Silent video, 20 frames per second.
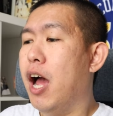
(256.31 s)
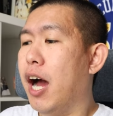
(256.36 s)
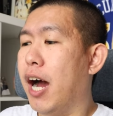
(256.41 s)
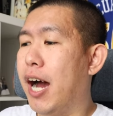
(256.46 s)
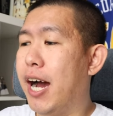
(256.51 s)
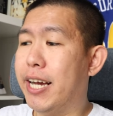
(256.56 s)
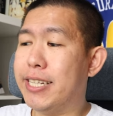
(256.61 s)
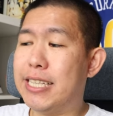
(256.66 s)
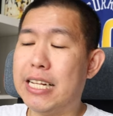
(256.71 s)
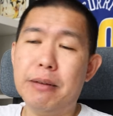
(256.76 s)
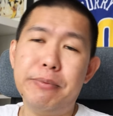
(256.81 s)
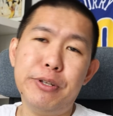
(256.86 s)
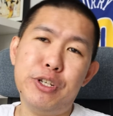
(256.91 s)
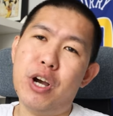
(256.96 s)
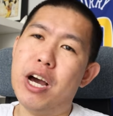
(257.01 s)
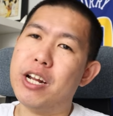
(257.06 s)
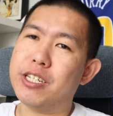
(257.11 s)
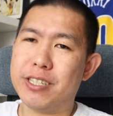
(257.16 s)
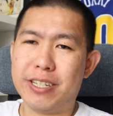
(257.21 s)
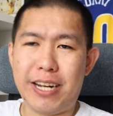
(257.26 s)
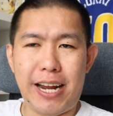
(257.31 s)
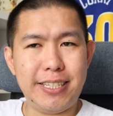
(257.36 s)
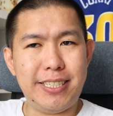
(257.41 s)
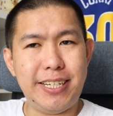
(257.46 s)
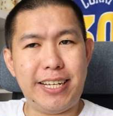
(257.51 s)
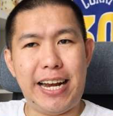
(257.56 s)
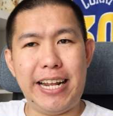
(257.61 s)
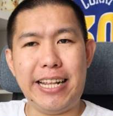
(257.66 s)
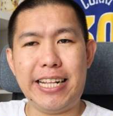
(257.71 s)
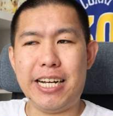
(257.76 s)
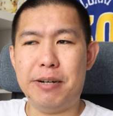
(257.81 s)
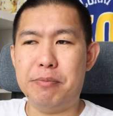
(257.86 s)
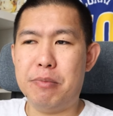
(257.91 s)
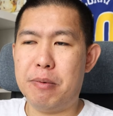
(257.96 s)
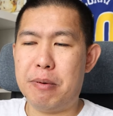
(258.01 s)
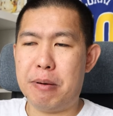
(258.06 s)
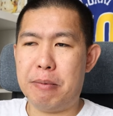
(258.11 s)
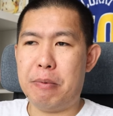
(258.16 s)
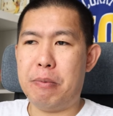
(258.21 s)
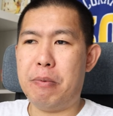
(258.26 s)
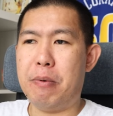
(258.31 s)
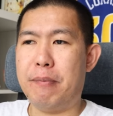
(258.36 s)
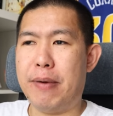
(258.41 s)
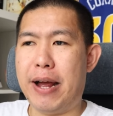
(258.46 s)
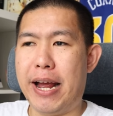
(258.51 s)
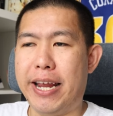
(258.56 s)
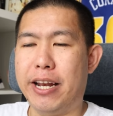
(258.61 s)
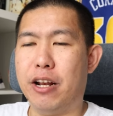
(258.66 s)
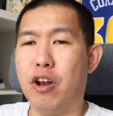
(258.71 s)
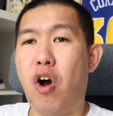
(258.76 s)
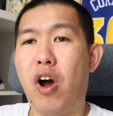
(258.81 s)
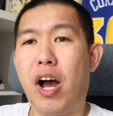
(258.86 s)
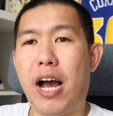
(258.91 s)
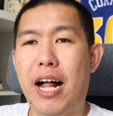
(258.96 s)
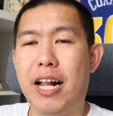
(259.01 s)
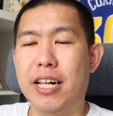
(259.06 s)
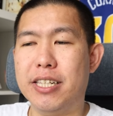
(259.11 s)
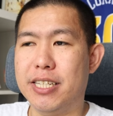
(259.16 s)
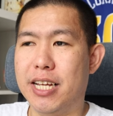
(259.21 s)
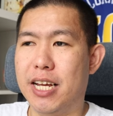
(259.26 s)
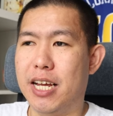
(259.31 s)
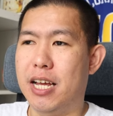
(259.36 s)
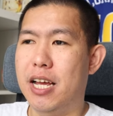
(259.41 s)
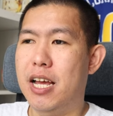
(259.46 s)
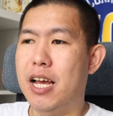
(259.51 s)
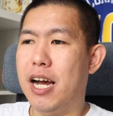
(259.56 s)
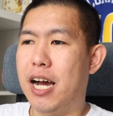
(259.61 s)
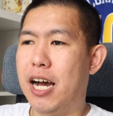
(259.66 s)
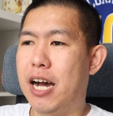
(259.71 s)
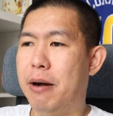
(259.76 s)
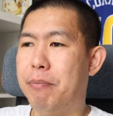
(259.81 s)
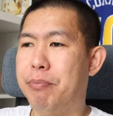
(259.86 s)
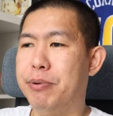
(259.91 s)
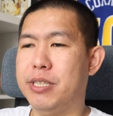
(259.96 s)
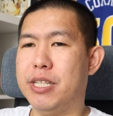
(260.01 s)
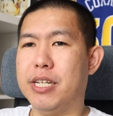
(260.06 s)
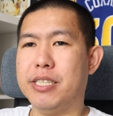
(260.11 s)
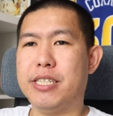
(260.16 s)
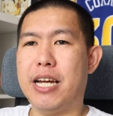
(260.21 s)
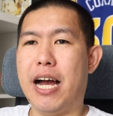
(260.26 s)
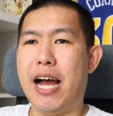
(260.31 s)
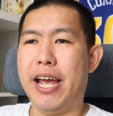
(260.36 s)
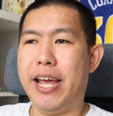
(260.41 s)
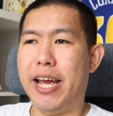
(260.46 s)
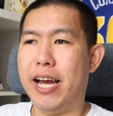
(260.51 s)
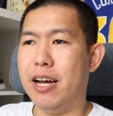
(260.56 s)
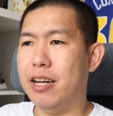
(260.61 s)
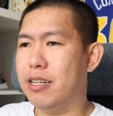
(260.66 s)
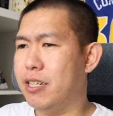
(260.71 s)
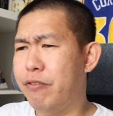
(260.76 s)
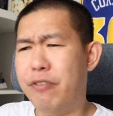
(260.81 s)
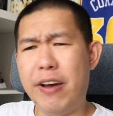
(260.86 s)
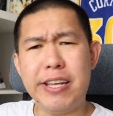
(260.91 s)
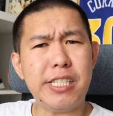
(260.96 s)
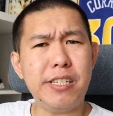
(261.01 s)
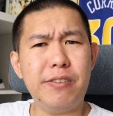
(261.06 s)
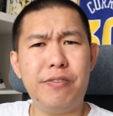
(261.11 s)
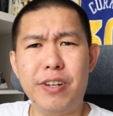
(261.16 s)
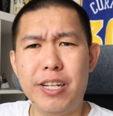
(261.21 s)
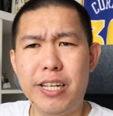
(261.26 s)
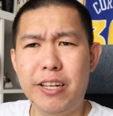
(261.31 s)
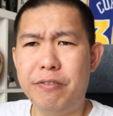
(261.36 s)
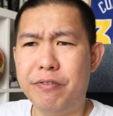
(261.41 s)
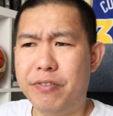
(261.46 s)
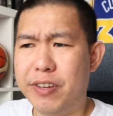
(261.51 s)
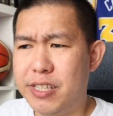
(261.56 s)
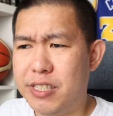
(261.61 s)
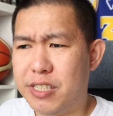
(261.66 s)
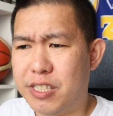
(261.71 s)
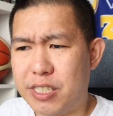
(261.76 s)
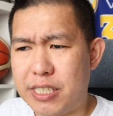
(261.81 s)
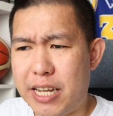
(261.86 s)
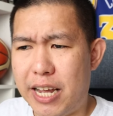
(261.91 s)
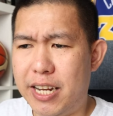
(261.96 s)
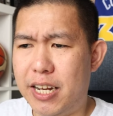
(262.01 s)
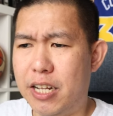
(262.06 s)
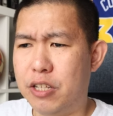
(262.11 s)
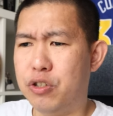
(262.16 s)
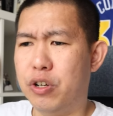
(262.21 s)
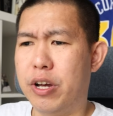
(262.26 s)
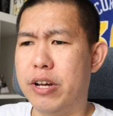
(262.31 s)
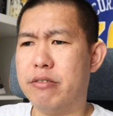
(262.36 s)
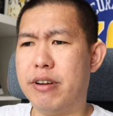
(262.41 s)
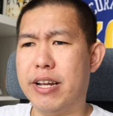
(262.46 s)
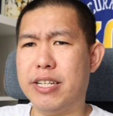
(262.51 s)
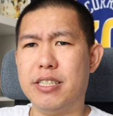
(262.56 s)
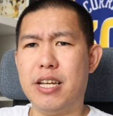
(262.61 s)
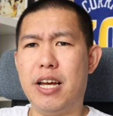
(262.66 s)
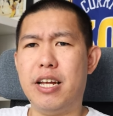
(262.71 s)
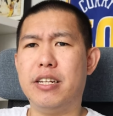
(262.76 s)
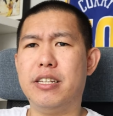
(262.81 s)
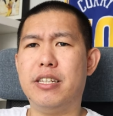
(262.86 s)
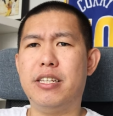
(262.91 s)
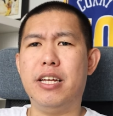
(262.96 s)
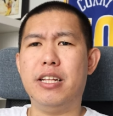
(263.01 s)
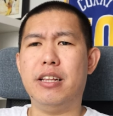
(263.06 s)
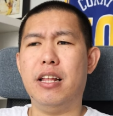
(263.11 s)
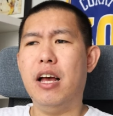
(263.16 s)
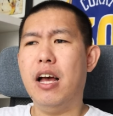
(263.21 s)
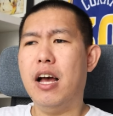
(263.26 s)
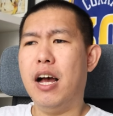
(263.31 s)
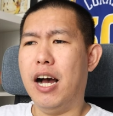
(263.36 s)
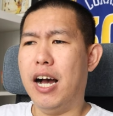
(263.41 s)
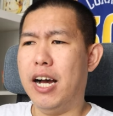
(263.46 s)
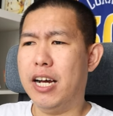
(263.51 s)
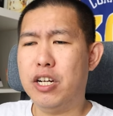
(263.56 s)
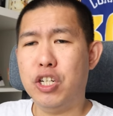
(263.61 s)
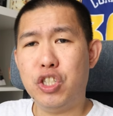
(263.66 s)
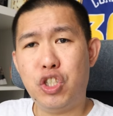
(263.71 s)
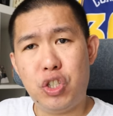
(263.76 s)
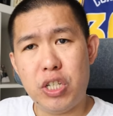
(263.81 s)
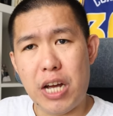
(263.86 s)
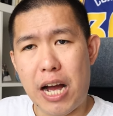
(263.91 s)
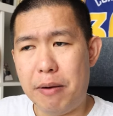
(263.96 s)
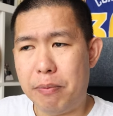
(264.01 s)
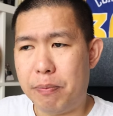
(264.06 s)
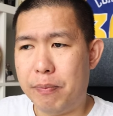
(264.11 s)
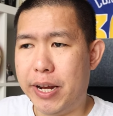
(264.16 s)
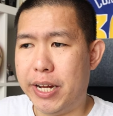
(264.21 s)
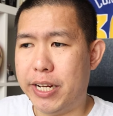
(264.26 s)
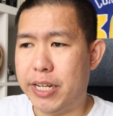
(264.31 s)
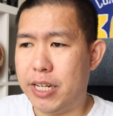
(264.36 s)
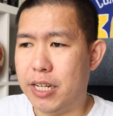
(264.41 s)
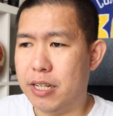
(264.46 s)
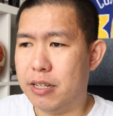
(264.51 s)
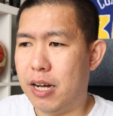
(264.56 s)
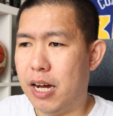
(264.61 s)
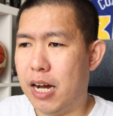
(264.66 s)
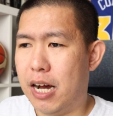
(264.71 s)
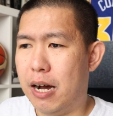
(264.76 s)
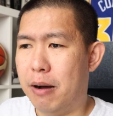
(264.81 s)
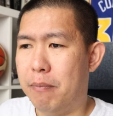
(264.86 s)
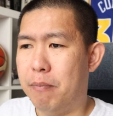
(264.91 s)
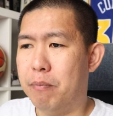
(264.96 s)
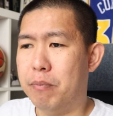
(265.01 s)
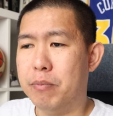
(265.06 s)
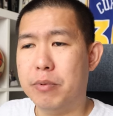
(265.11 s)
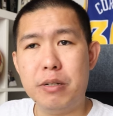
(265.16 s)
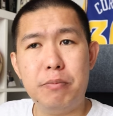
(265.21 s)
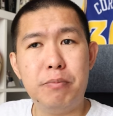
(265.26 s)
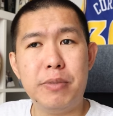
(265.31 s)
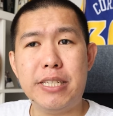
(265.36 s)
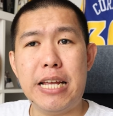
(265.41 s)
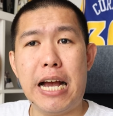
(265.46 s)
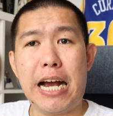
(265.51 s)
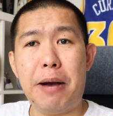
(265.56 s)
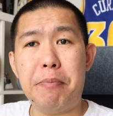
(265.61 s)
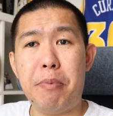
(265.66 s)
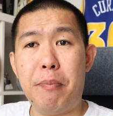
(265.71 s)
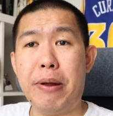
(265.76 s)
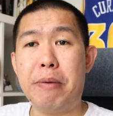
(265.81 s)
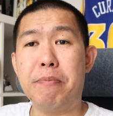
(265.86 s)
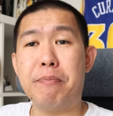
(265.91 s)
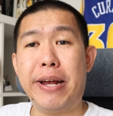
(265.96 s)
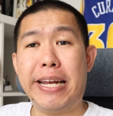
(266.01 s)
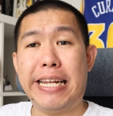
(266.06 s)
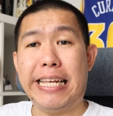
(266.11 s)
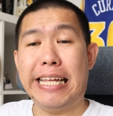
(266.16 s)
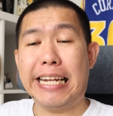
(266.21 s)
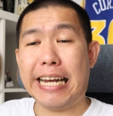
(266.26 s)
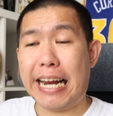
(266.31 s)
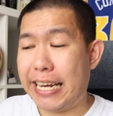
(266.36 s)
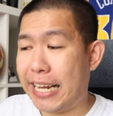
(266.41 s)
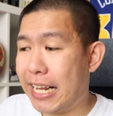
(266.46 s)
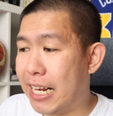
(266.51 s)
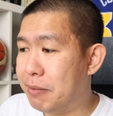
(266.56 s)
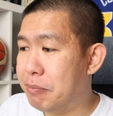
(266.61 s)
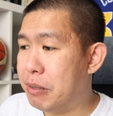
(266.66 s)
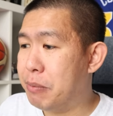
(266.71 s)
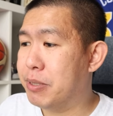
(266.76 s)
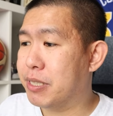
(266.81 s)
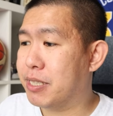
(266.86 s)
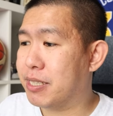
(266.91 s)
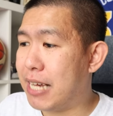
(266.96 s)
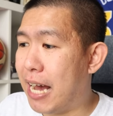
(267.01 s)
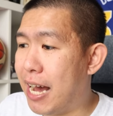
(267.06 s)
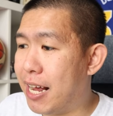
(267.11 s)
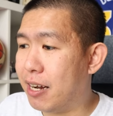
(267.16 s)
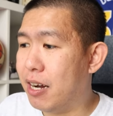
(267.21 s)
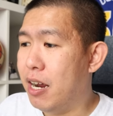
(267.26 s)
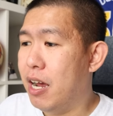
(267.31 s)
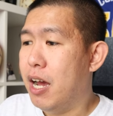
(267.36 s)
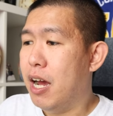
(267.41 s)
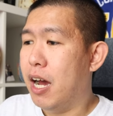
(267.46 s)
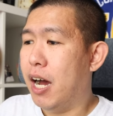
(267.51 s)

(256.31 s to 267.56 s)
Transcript: Uh, kita tapi juga harus kasih kredit ke beberapa pemain lokalnya uh, eh, Pelita Jaya. Defensively, Vincent dan juga Reza did a good job main ini um, menjaga pemain-pemain Iran yang lebih besar.